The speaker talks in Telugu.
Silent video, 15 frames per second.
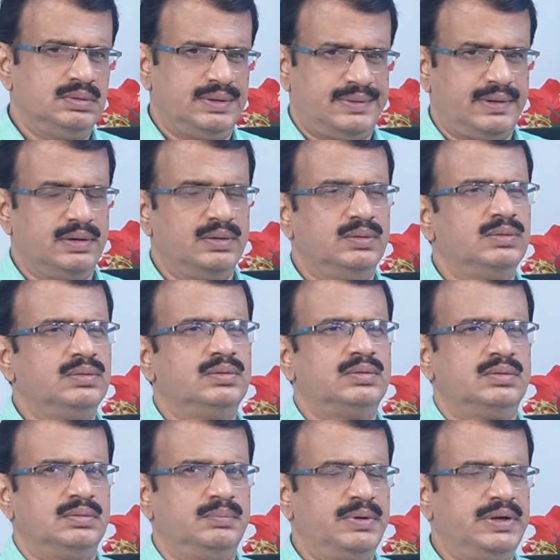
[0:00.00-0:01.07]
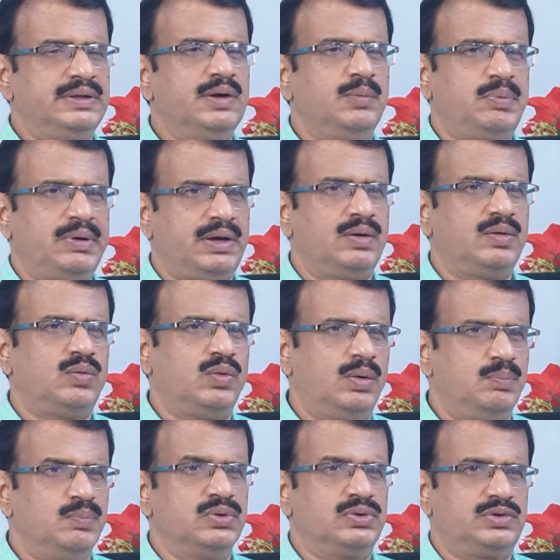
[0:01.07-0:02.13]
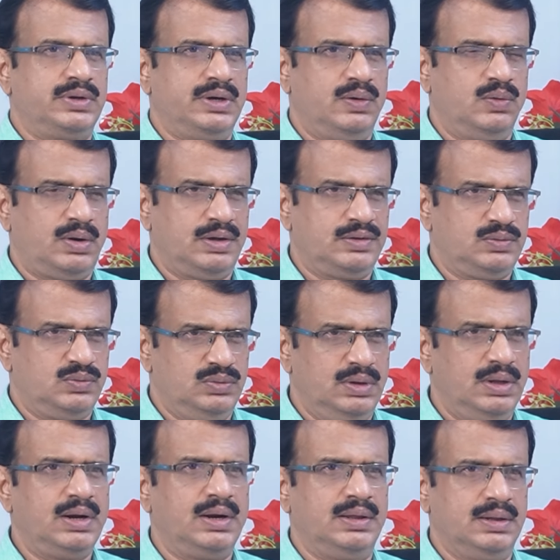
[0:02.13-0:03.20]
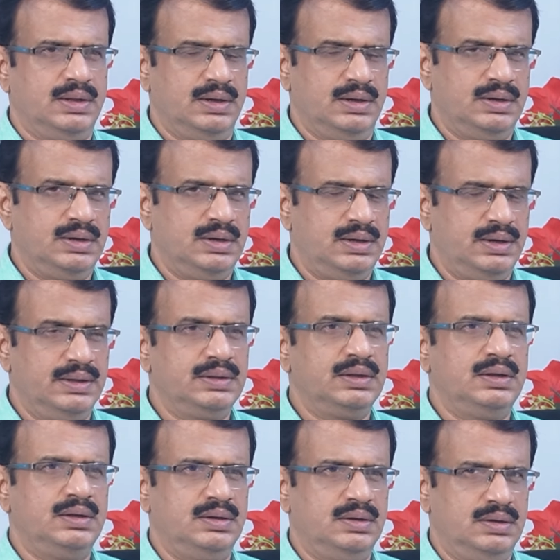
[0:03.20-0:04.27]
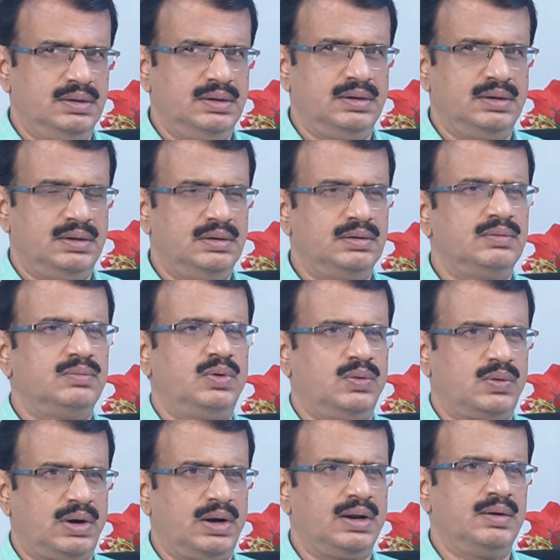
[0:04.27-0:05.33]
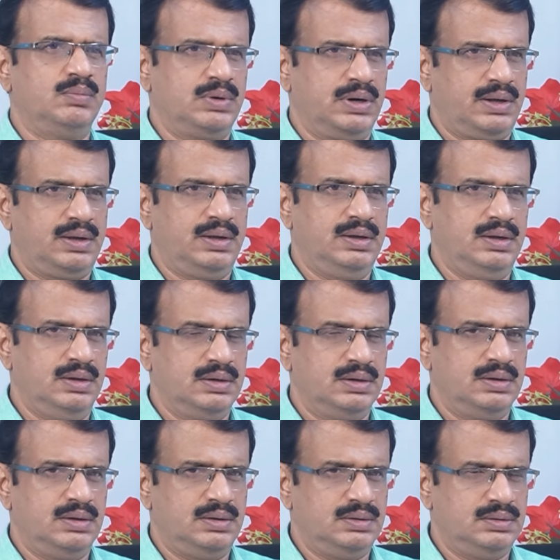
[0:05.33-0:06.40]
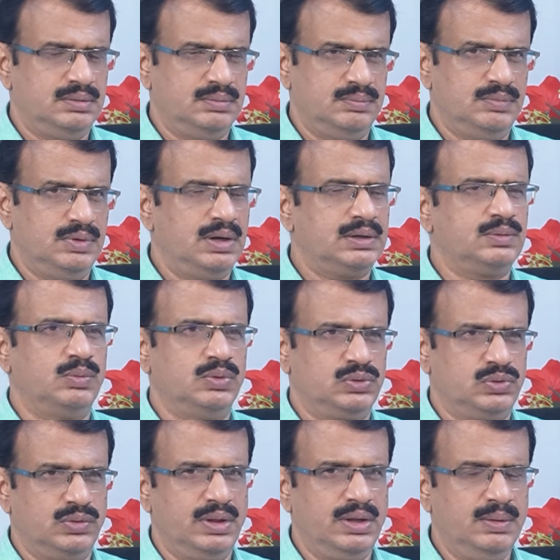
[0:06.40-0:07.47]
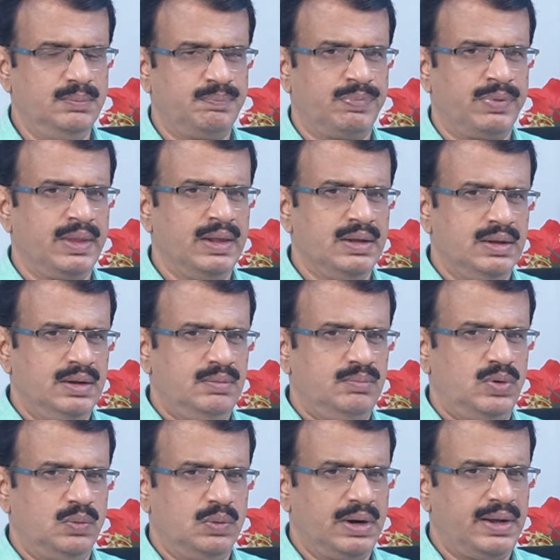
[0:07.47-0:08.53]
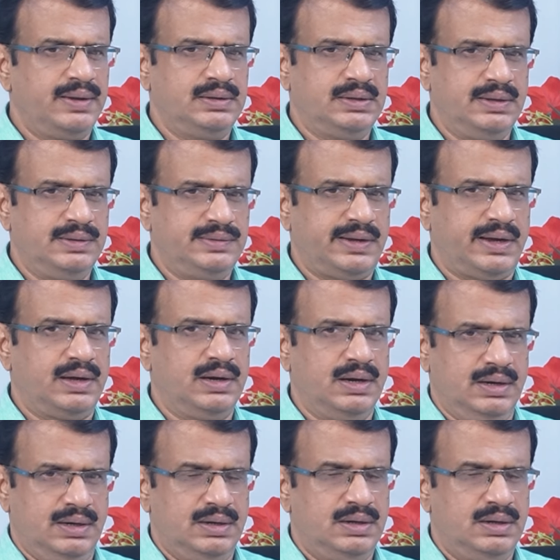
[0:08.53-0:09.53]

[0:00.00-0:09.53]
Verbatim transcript: అసలు బీజేపీకి కోపం వచ్చే అవకాశం ఉందా లేదా అనేది ఓవరాల్గా మనకి అర్థమవుతుంది మామూలుగా అయితే జగన్